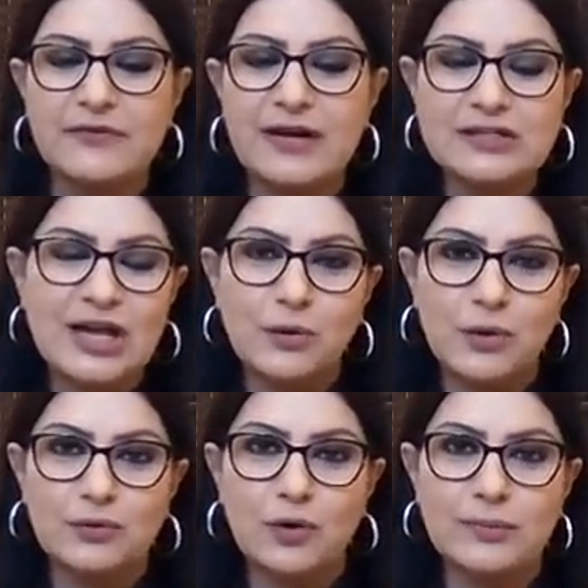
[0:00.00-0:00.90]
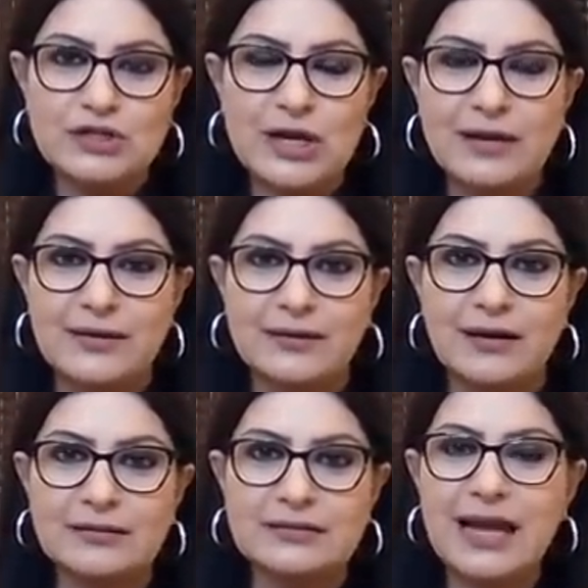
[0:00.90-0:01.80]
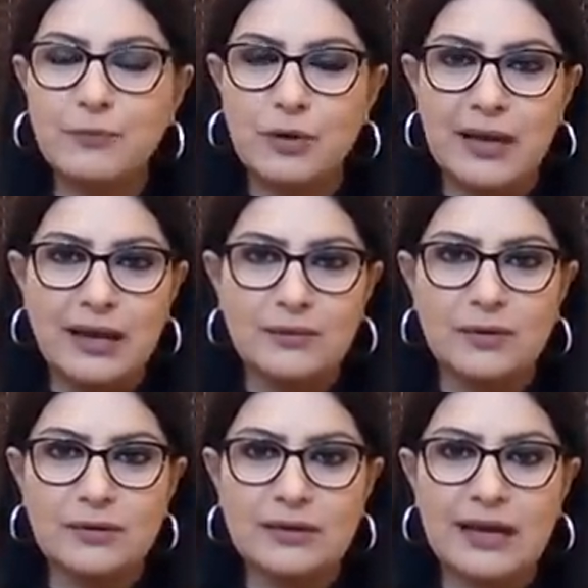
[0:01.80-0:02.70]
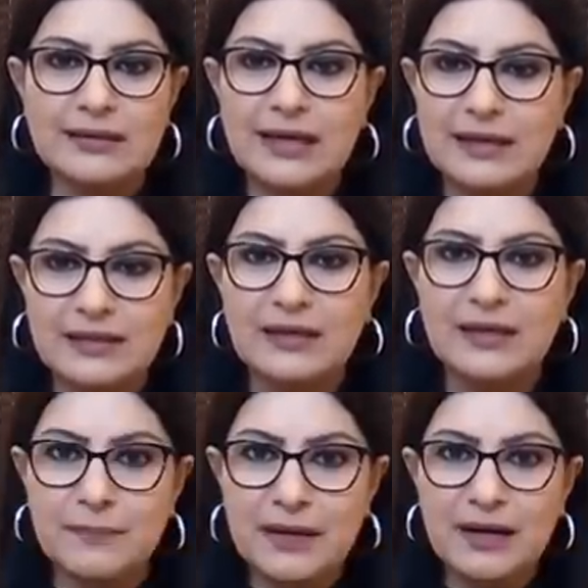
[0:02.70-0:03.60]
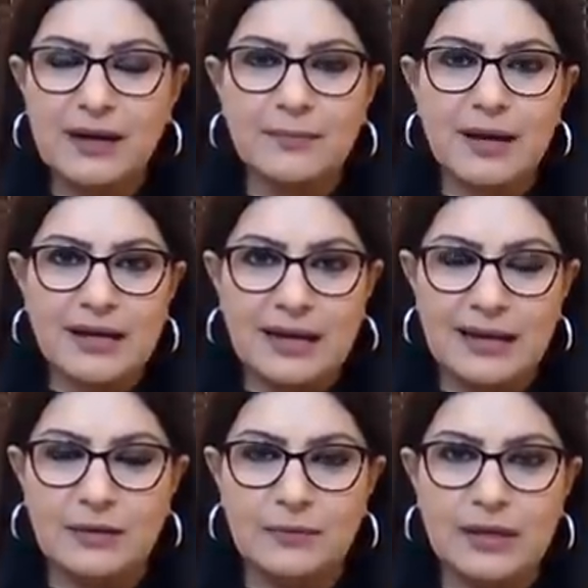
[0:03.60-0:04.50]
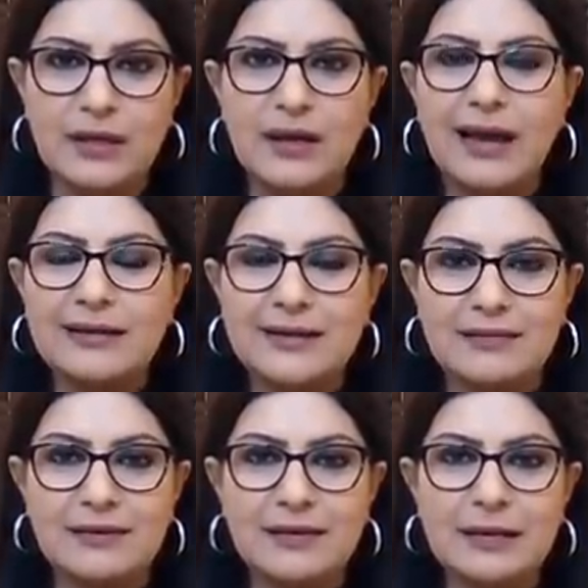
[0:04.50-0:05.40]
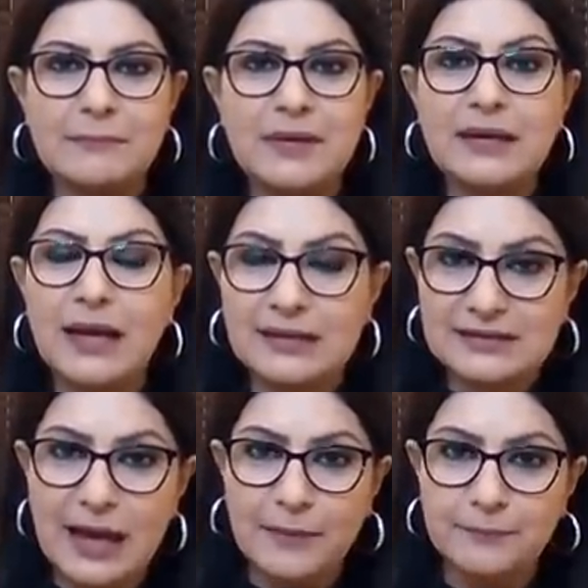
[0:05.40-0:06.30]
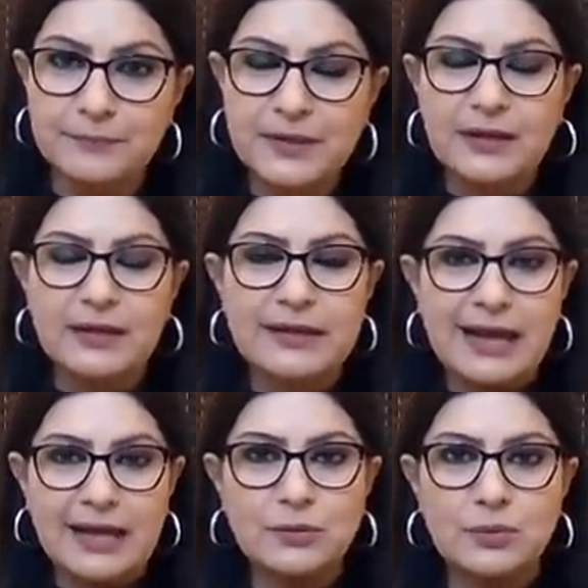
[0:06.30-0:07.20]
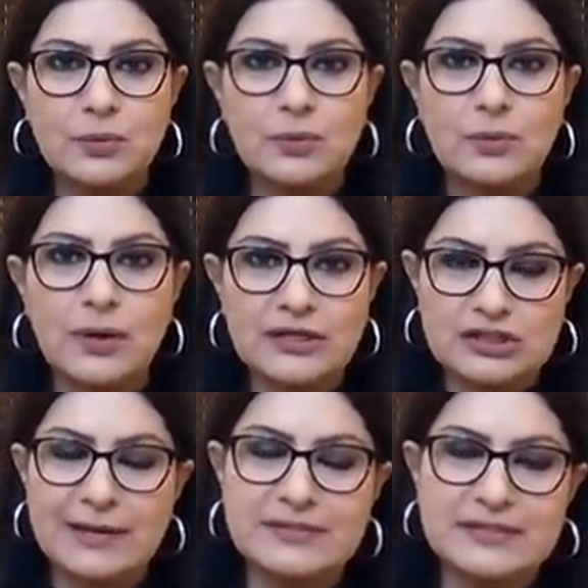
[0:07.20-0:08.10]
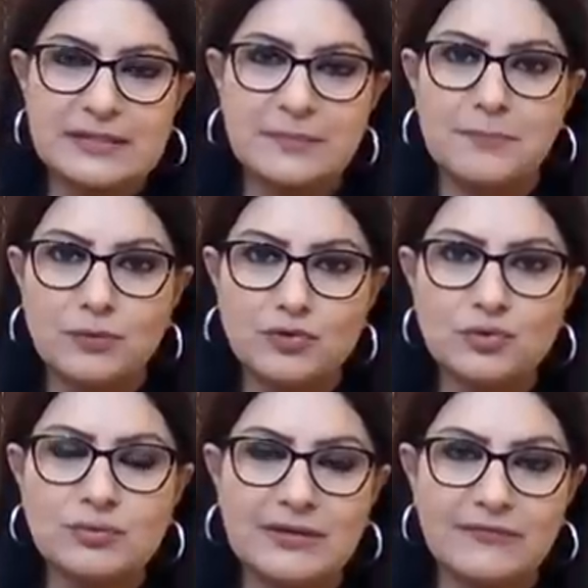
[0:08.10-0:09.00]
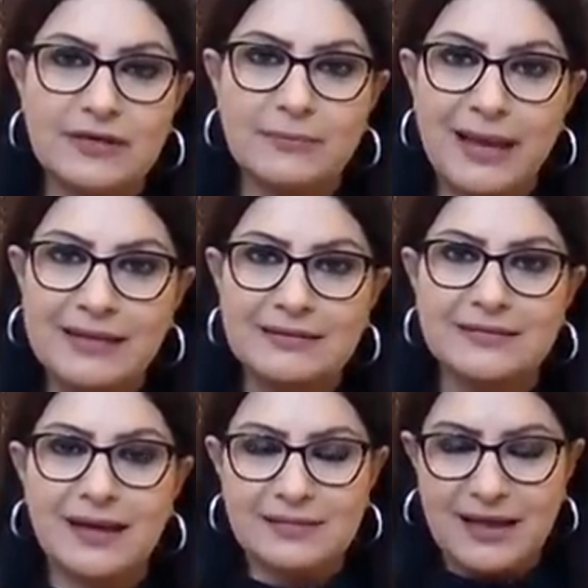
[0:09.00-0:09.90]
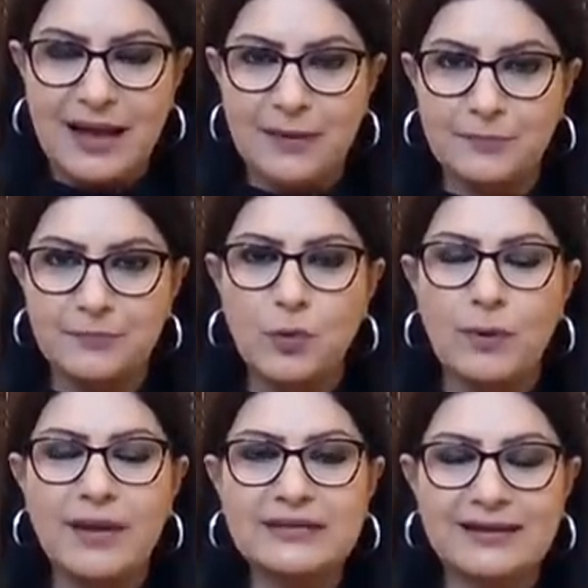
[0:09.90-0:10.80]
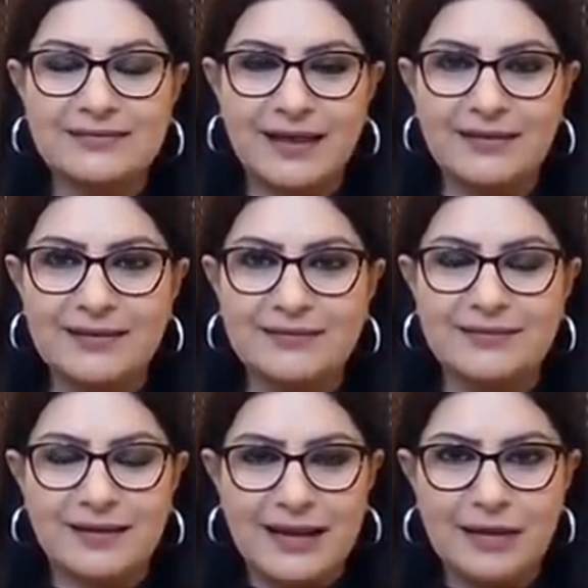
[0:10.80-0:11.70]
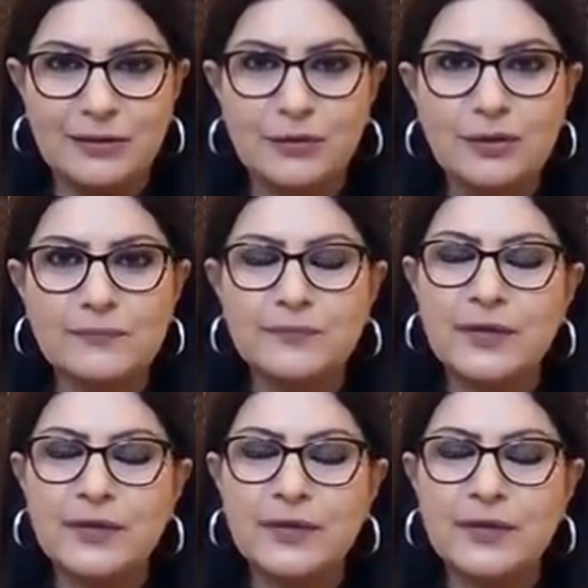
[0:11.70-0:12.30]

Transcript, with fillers: فشهر أكتوبر شهر قد يحمل لكم الكثير من الأخبار الحلوة الكثير من الدعم لأنه الشمس موجودة في بيت الدعم وبيت التأييد لإلكن